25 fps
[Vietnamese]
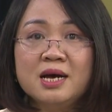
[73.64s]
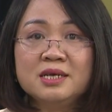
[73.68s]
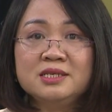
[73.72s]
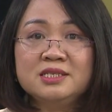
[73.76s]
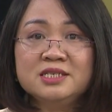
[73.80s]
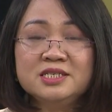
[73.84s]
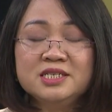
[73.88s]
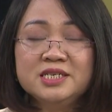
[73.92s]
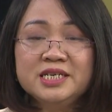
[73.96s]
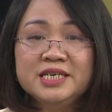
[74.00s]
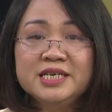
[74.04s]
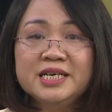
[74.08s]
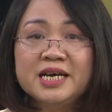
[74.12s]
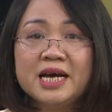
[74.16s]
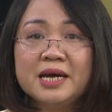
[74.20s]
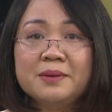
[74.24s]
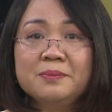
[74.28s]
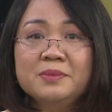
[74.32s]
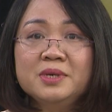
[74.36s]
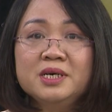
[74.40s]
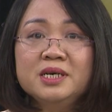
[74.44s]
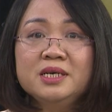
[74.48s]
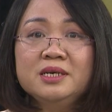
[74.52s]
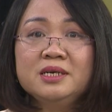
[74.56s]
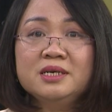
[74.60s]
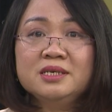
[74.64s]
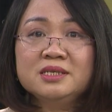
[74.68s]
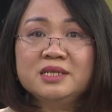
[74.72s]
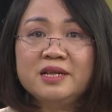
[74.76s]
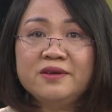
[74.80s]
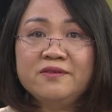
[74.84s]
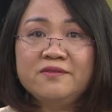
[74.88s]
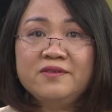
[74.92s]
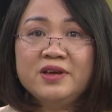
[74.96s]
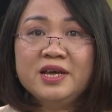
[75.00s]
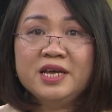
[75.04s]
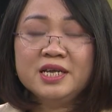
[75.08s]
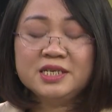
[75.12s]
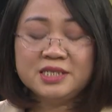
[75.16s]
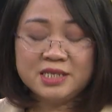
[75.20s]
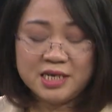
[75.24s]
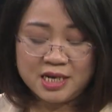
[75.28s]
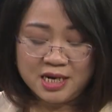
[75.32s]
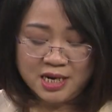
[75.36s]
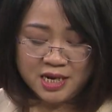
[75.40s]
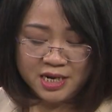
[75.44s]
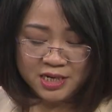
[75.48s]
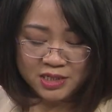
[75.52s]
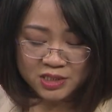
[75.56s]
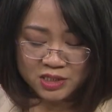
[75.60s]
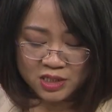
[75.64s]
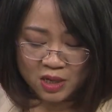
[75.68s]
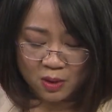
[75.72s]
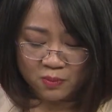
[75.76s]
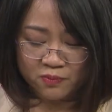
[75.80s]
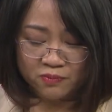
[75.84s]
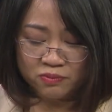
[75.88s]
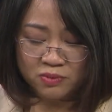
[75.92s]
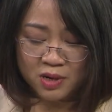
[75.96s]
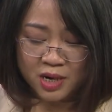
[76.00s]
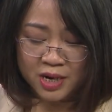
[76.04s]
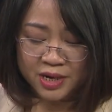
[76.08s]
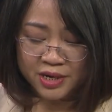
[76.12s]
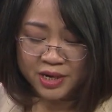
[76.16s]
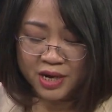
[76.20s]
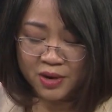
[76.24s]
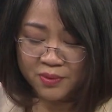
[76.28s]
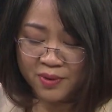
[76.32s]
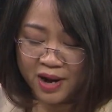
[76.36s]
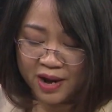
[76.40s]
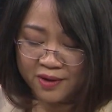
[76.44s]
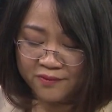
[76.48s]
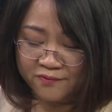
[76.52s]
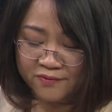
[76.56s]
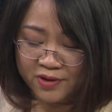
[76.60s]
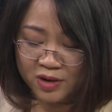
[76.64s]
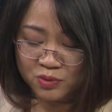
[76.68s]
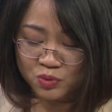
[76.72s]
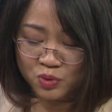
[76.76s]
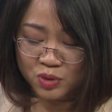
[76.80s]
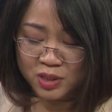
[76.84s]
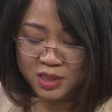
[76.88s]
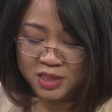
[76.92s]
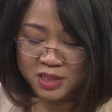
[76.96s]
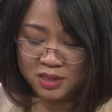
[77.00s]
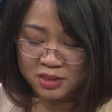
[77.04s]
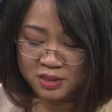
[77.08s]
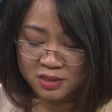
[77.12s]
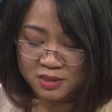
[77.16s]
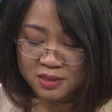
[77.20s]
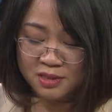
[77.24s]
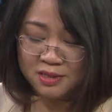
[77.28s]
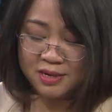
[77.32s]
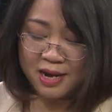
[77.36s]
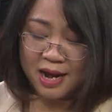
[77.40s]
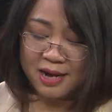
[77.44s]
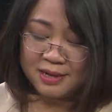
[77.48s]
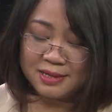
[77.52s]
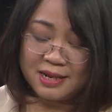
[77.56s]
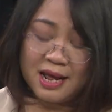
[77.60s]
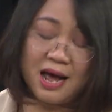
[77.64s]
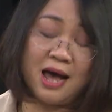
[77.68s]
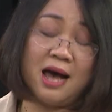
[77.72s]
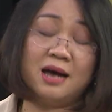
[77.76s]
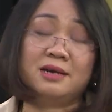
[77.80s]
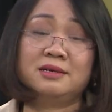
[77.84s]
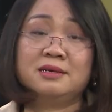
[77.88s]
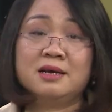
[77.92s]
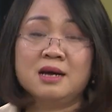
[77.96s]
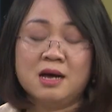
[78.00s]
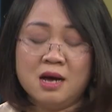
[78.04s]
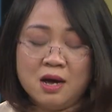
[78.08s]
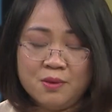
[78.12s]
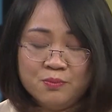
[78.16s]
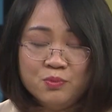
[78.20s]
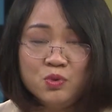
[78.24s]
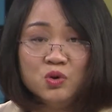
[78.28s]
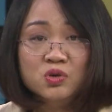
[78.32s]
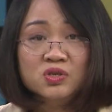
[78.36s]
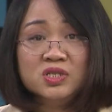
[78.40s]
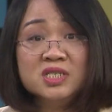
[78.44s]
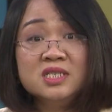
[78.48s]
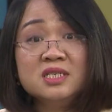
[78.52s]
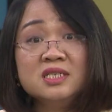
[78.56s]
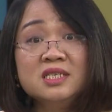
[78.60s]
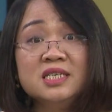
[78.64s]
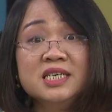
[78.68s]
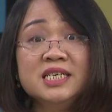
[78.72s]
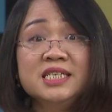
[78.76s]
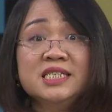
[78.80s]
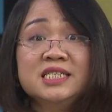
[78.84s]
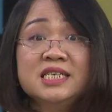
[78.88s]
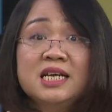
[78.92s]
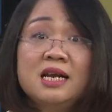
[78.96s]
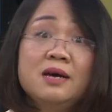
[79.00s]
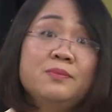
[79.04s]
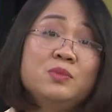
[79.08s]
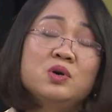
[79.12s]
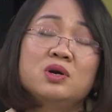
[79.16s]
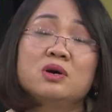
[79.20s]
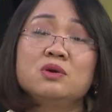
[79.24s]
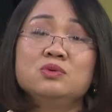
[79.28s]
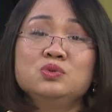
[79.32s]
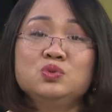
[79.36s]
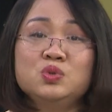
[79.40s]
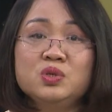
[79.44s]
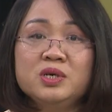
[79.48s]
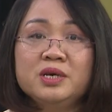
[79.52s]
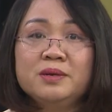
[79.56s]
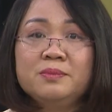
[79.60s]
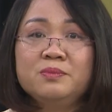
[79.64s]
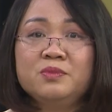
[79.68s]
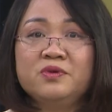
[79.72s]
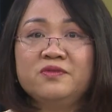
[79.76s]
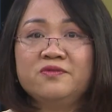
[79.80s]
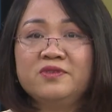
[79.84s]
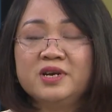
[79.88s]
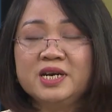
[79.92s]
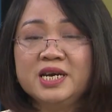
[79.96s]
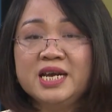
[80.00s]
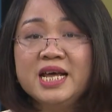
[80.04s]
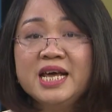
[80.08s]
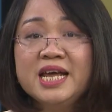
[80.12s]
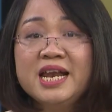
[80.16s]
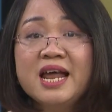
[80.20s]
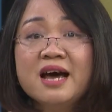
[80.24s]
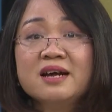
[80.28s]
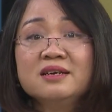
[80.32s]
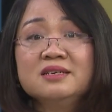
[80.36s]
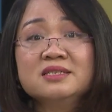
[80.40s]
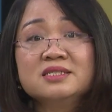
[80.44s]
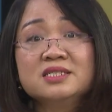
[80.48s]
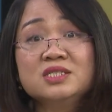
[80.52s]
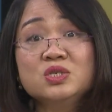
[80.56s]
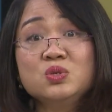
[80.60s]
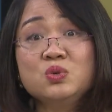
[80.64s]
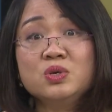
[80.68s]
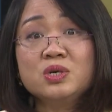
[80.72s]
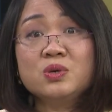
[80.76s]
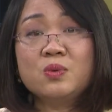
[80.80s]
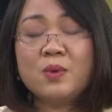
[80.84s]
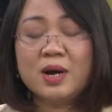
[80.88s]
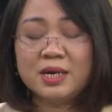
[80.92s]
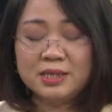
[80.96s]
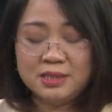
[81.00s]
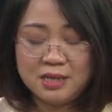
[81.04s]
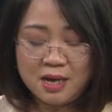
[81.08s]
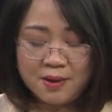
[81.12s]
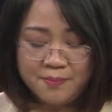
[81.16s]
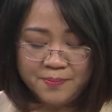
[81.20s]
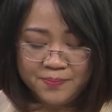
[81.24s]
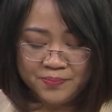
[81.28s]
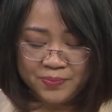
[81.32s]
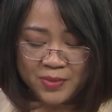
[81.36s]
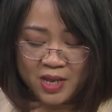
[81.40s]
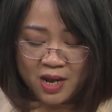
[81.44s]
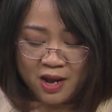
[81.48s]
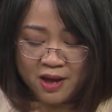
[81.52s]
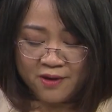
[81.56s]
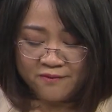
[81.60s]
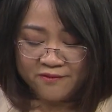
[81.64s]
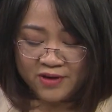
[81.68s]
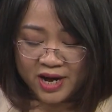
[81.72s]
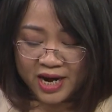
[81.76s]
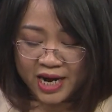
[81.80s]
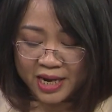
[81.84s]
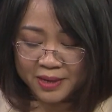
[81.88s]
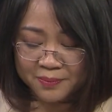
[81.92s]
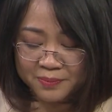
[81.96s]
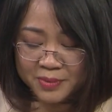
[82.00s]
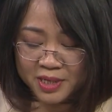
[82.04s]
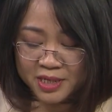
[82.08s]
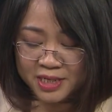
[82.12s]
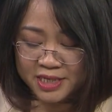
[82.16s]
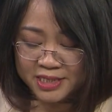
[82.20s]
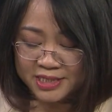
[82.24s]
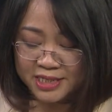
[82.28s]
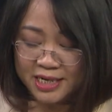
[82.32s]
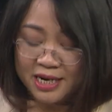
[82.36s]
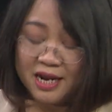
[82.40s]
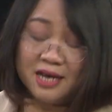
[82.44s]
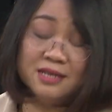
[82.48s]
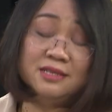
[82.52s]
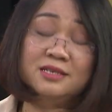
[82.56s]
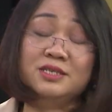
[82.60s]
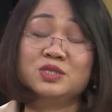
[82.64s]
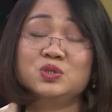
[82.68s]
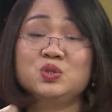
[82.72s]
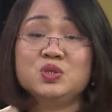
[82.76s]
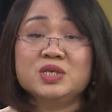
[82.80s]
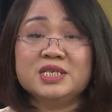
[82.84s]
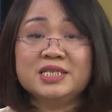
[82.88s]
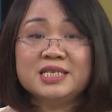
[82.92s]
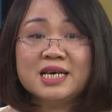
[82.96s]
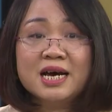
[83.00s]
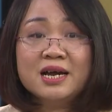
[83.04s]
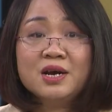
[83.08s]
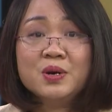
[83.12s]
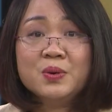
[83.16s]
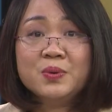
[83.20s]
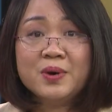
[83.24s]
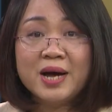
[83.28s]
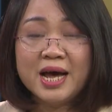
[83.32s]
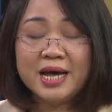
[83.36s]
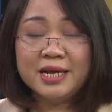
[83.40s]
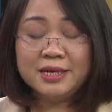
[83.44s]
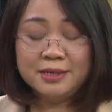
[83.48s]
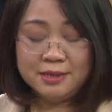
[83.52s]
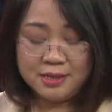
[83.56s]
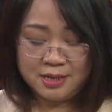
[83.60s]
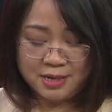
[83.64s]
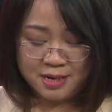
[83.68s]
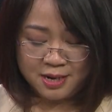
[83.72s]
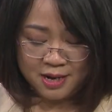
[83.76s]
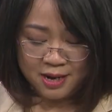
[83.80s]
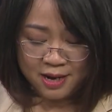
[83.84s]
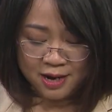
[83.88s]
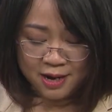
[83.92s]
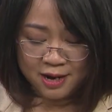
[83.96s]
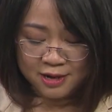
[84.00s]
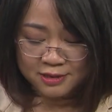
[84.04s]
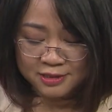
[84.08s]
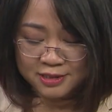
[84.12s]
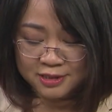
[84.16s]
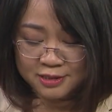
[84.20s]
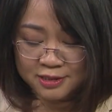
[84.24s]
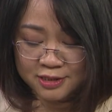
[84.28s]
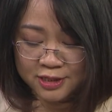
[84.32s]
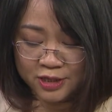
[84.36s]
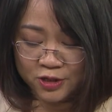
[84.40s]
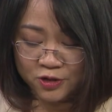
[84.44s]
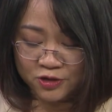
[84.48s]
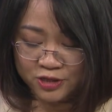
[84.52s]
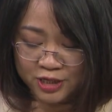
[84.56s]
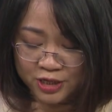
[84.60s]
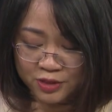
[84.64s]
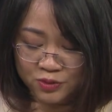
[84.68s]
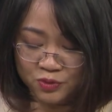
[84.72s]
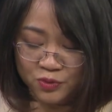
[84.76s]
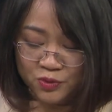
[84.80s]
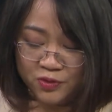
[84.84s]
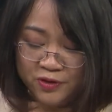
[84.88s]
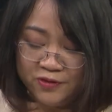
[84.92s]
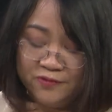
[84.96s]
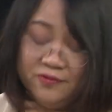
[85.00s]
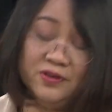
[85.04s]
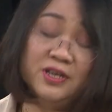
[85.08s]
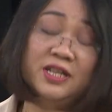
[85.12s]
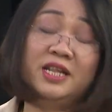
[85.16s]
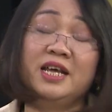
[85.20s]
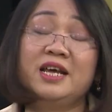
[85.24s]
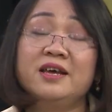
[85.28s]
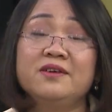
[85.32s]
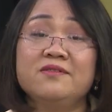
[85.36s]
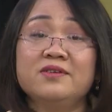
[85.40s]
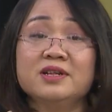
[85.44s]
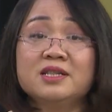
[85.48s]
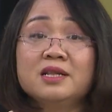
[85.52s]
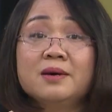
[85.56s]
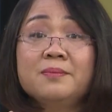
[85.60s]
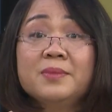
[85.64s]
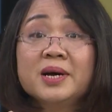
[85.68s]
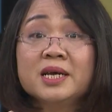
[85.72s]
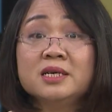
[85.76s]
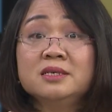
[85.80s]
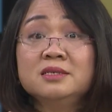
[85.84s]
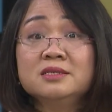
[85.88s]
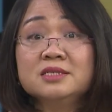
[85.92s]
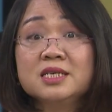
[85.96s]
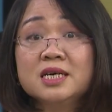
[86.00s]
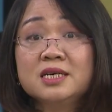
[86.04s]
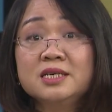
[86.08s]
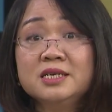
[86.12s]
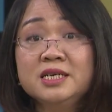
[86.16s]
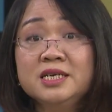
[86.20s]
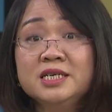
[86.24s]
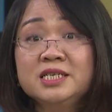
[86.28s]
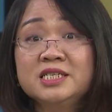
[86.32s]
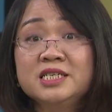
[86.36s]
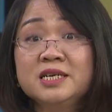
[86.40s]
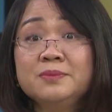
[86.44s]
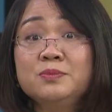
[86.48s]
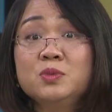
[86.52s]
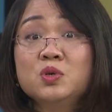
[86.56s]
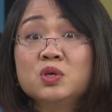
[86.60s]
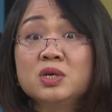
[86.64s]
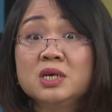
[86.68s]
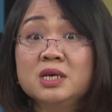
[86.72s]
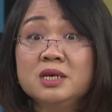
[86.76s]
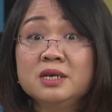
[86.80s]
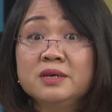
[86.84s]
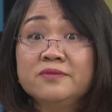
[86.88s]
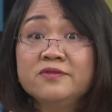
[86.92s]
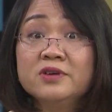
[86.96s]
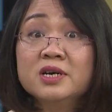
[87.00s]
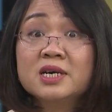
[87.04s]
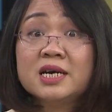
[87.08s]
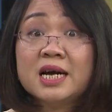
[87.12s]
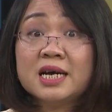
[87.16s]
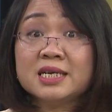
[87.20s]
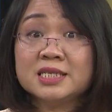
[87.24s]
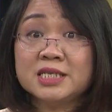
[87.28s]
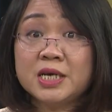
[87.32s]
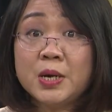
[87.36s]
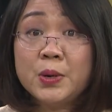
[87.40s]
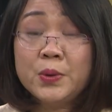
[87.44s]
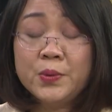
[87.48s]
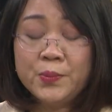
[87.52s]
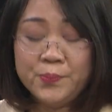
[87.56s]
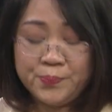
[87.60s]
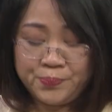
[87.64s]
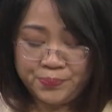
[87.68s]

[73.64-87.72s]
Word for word: chương trình khách mời NTV sẽ liên sóng đều đặn vào tuần thứ tư hàng tháng. Mỗi chương trình sẽ là một câu chuyện, một vấn đề đang được dư luận quan tâm và khách mời sẽ là những chuyên gia đầu ngành, những người có tên tuổi, vì thế và tầm ảnh hưởng nhất định trên một lĩnh vực khác nhau.